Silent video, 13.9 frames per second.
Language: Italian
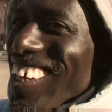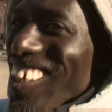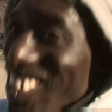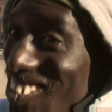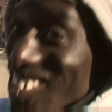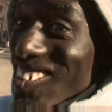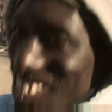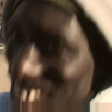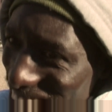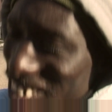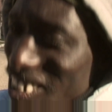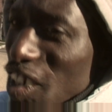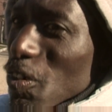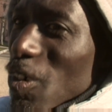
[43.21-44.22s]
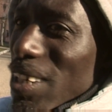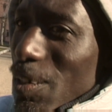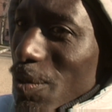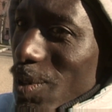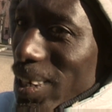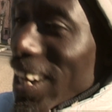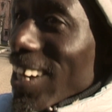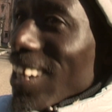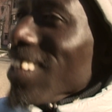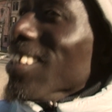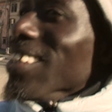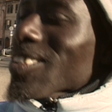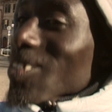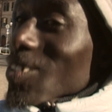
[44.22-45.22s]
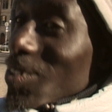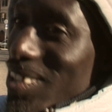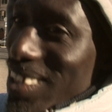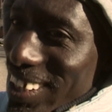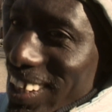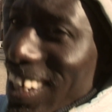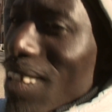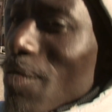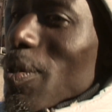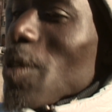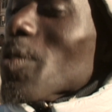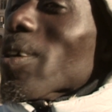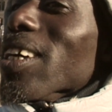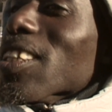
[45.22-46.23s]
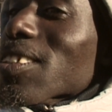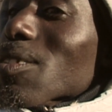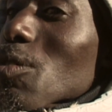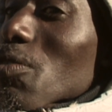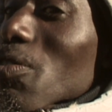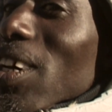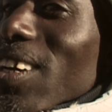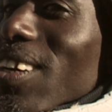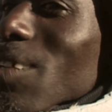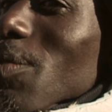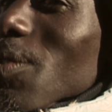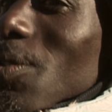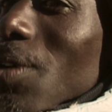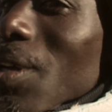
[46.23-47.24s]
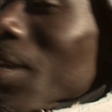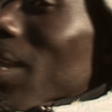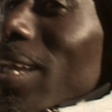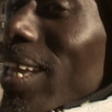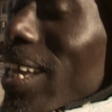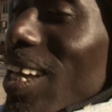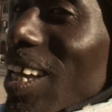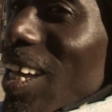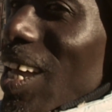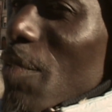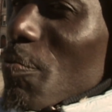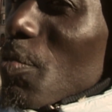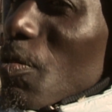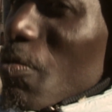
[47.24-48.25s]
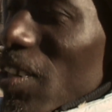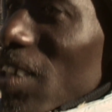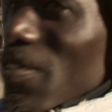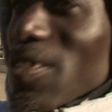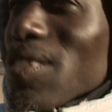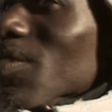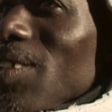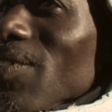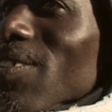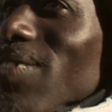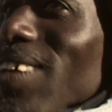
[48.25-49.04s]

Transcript: Io sono giovane, voglio lavorare, sono cercare però non è trovare lavoro, e eh, per vivere si deve